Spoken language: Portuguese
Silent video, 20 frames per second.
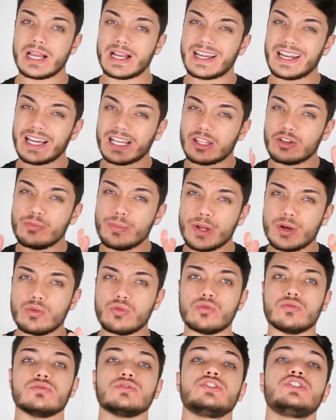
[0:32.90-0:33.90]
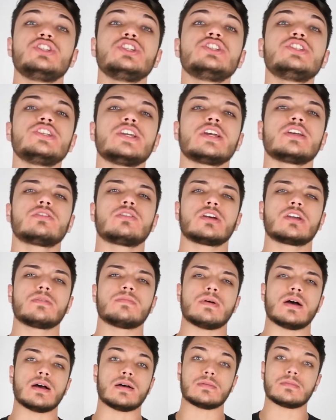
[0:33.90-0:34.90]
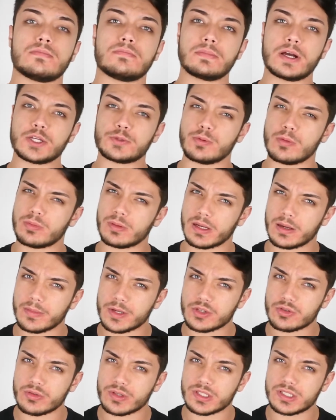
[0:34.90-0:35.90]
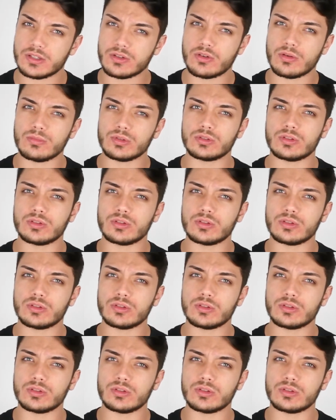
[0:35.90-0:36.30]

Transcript: Crack número 1, um, Didier Drogba, mais popularmente conhecido como